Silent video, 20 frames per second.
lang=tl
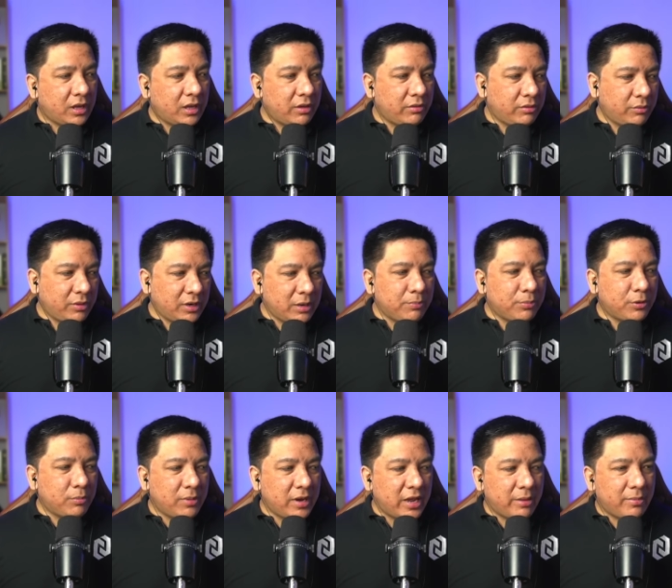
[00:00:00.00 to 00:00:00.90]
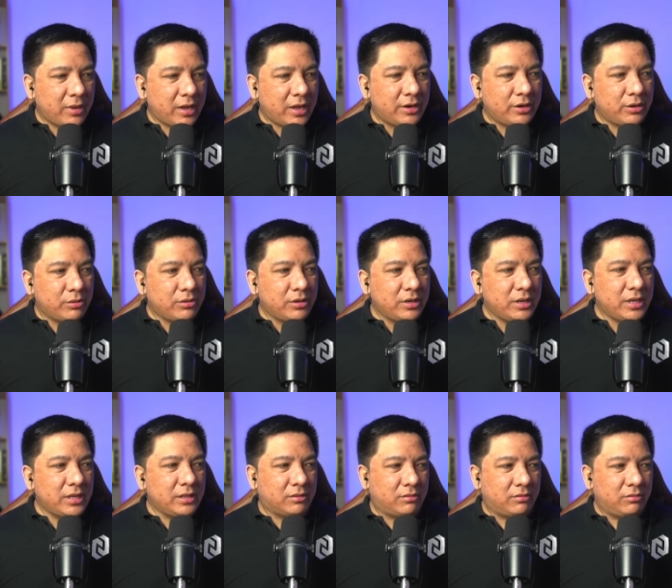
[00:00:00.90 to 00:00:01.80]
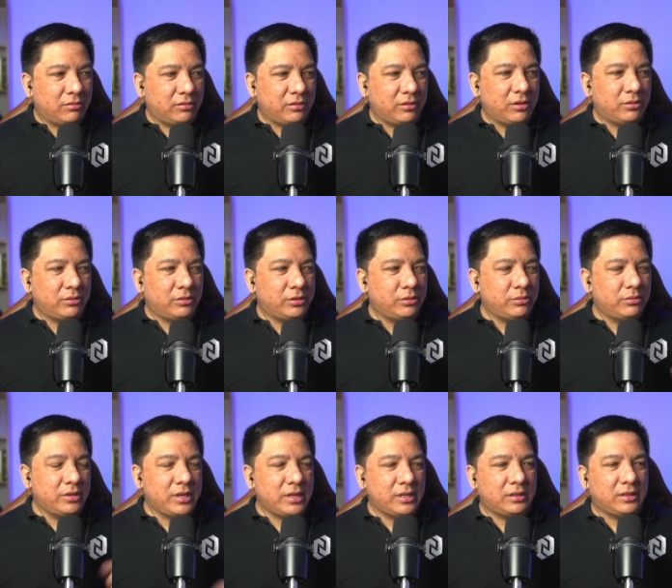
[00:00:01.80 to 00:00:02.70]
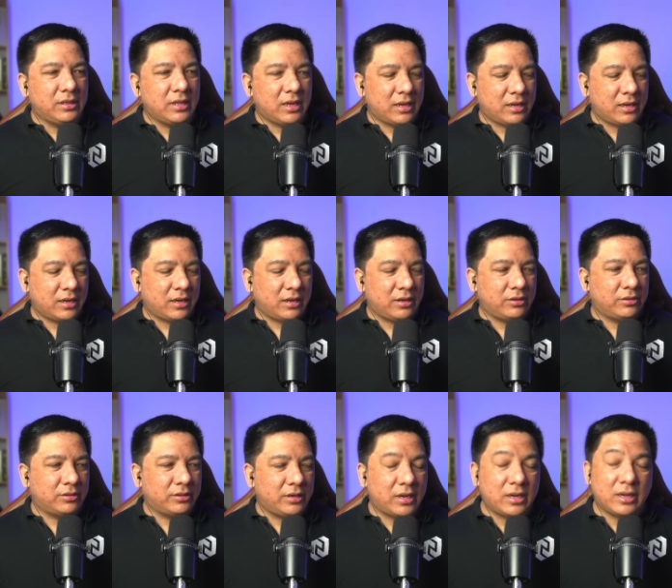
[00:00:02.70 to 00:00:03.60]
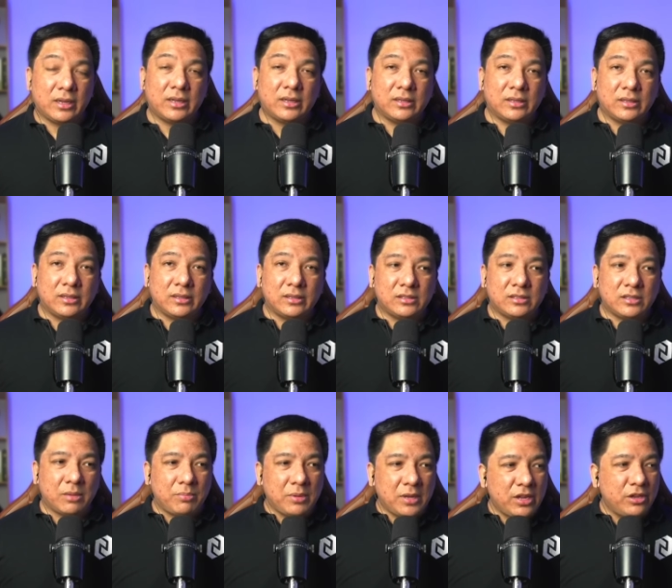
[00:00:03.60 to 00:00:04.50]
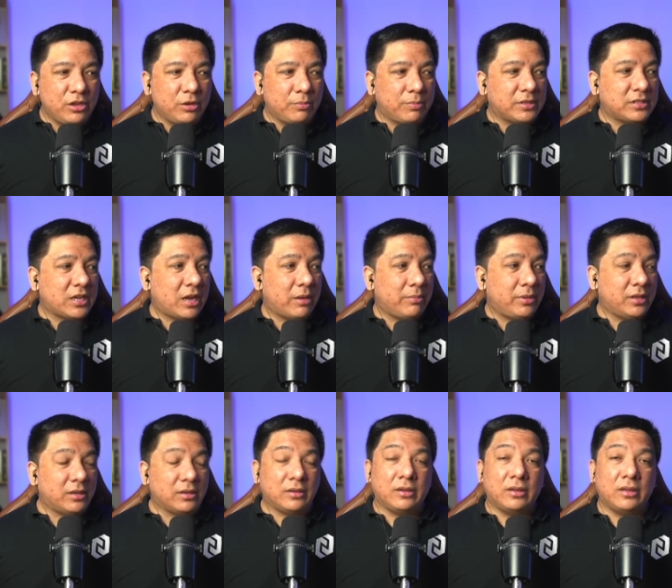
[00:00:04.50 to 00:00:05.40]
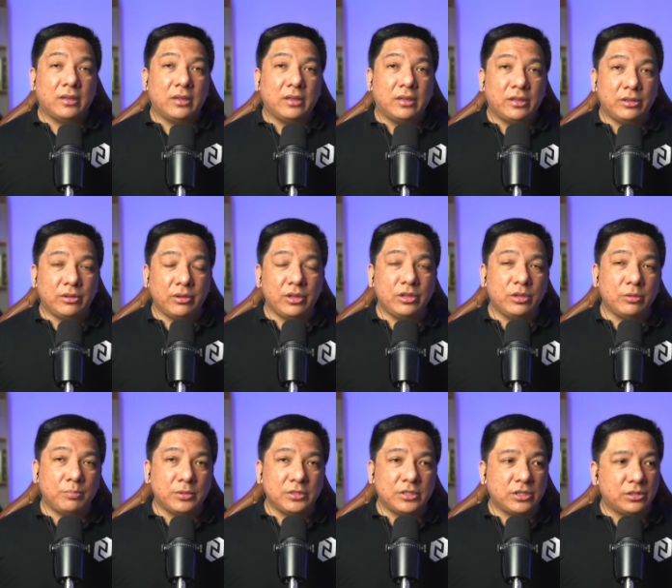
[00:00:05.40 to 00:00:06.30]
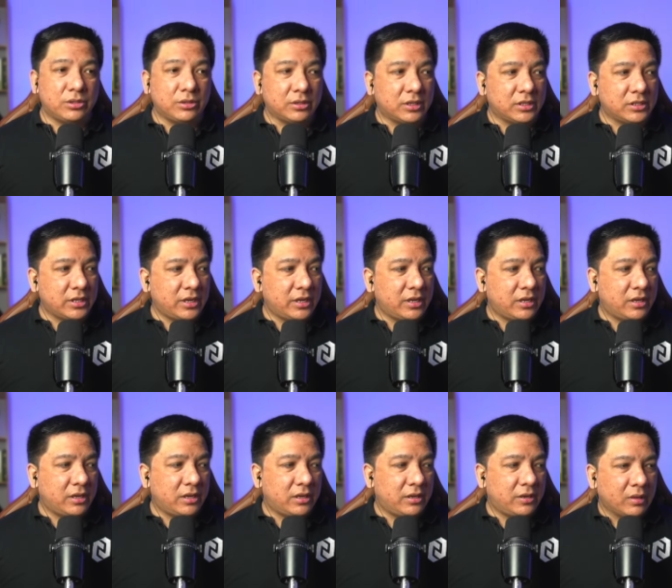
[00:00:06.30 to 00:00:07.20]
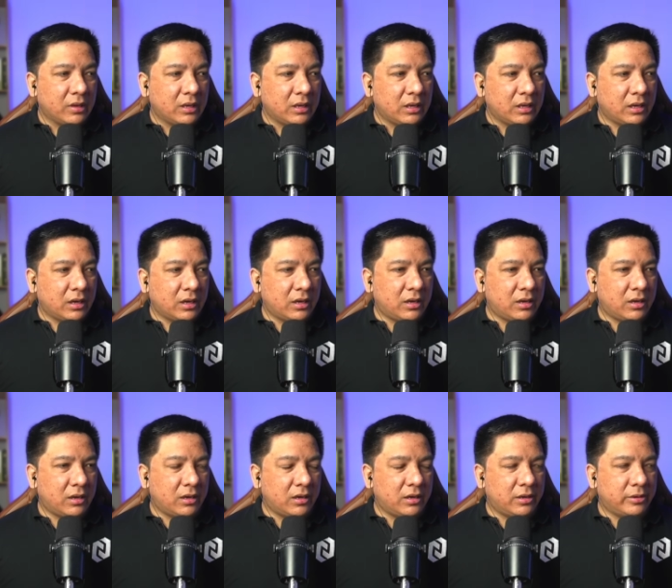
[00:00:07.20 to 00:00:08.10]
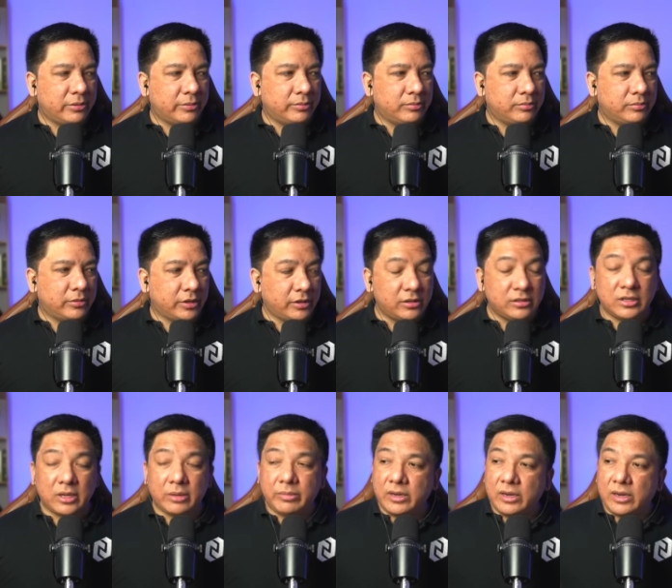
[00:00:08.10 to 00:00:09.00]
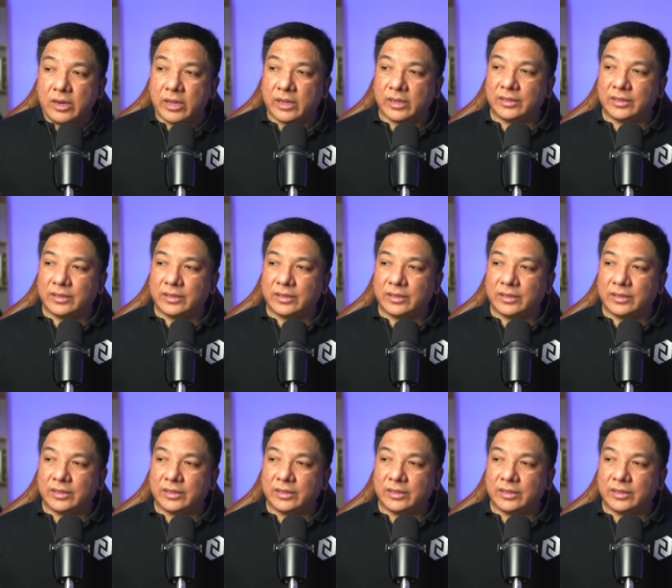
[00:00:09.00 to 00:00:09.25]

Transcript: walang problema, no need. No, no need na, ano, na sabihin nyo pa sa amin yung inyong posisyon. Kasi, uh, yun ang sabi nila. Eh.